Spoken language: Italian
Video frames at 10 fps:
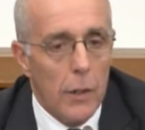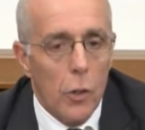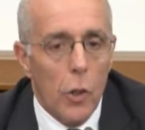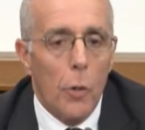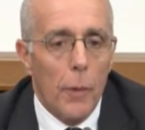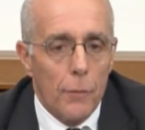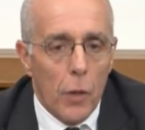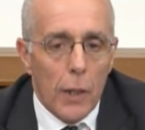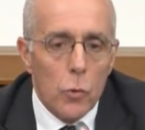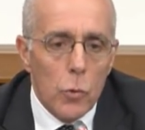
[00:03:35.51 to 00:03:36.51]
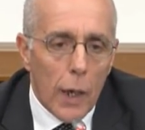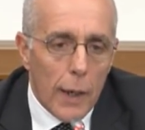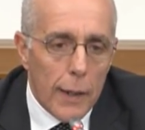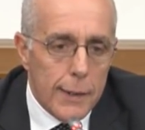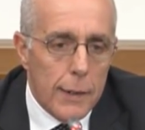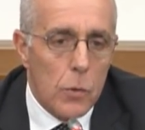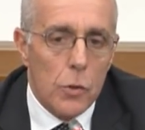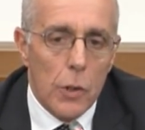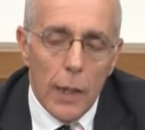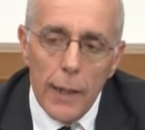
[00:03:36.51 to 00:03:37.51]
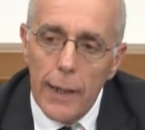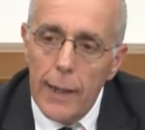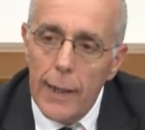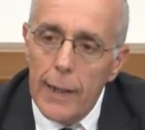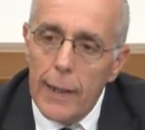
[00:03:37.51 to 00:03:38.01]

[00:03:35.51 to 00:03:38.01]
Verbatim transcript: Noi come avvocatura istituzionale